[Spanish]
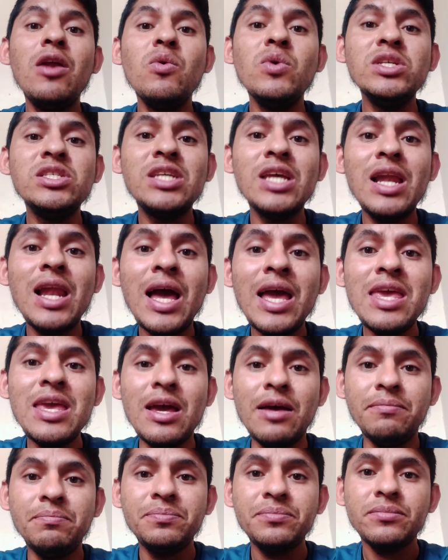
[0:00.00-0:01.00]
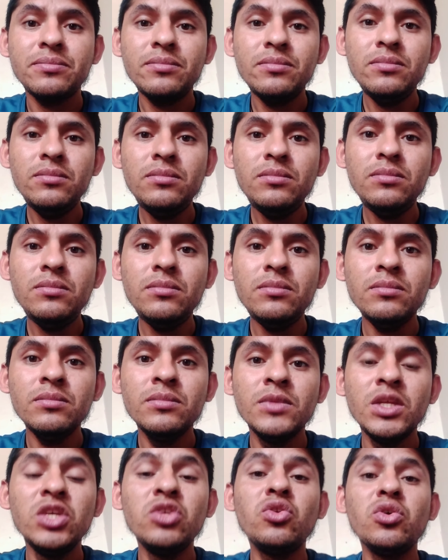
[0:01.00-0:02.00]
de Luis Zelaya.
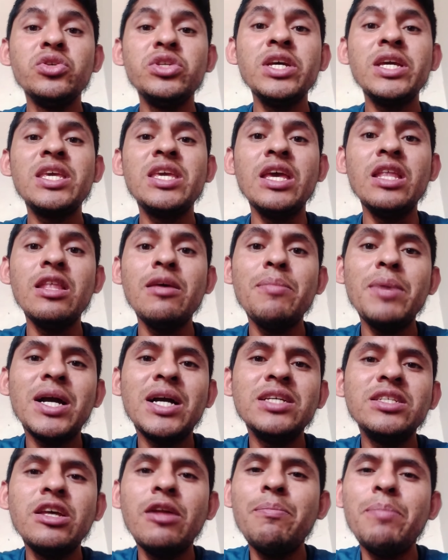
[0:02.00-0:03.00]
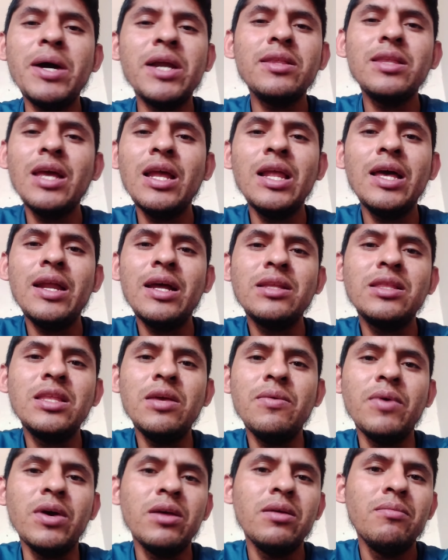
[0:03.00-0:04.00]
Entonces, ¿quiénes van a ser parte de la
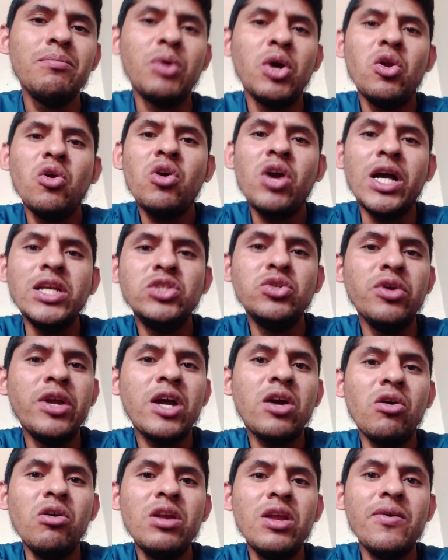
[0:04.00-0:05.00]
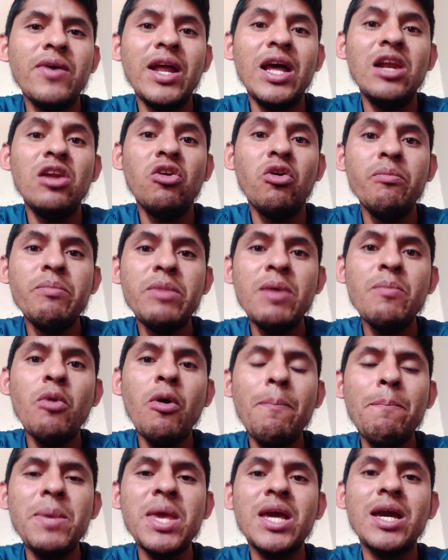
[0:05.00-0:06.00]
directiva? Pues los cachorecos liberales, los
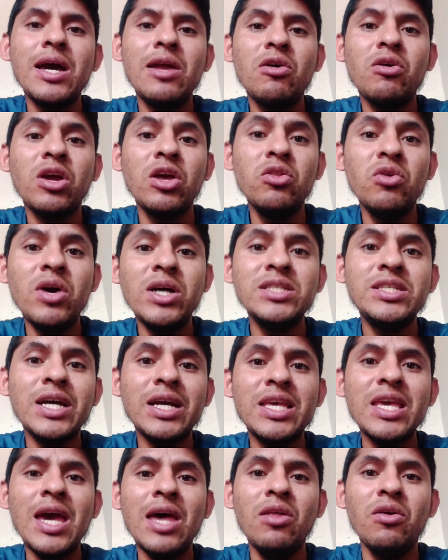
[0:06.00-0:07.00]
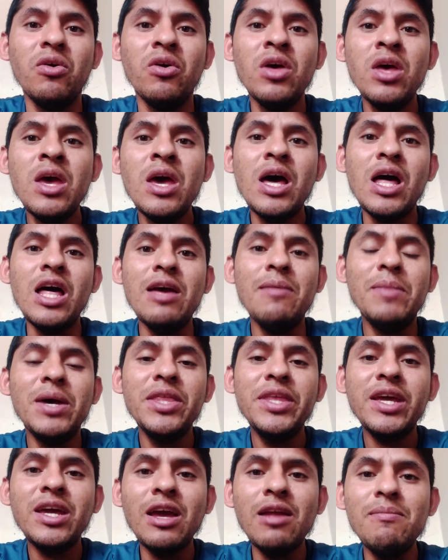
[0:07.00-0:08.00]
mismos pícaros que nos han saqueado. Además
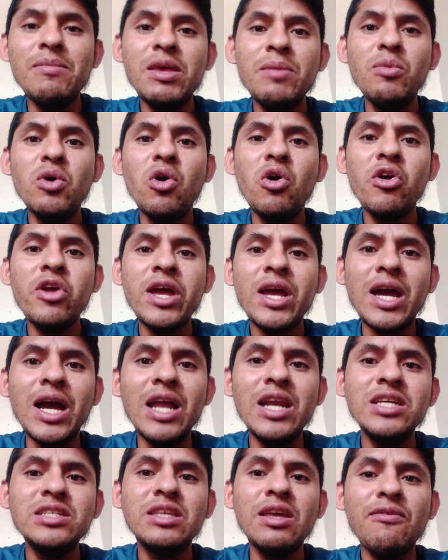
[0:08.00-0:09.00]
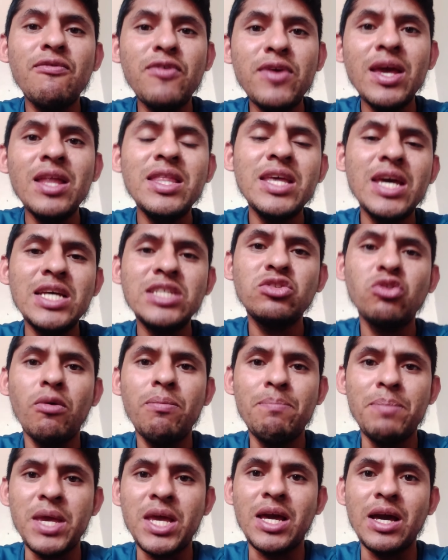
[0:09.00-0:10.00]
de que el mismo Jorge Cáliz defiende a estos
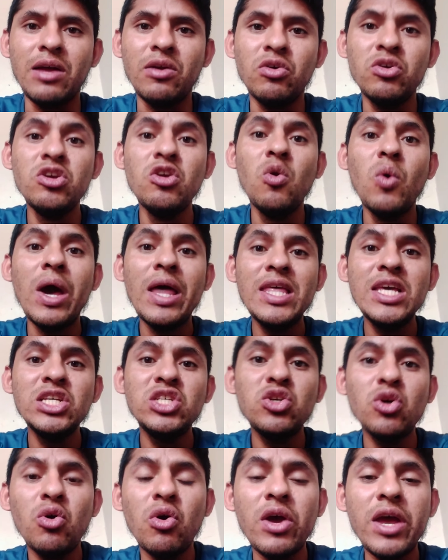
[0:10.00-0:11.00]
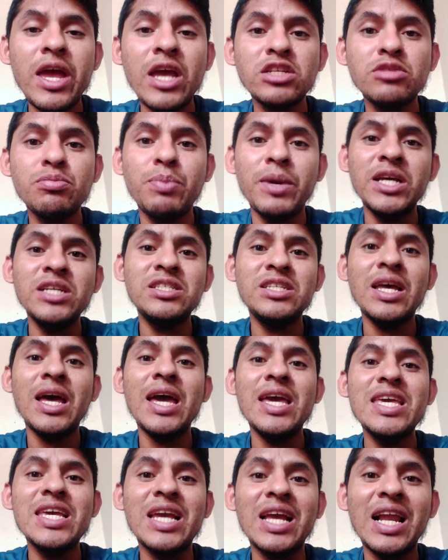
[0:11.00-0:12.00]
pícaros y lo ha dicho
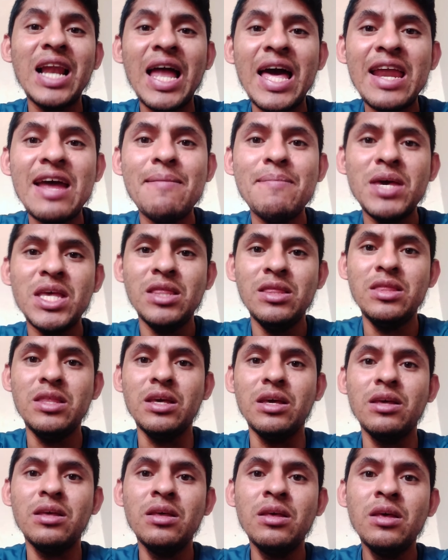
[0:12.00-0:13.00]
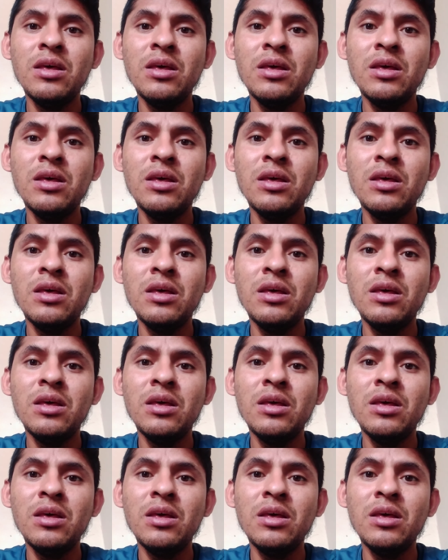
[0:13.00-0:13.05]
expresa y claramente.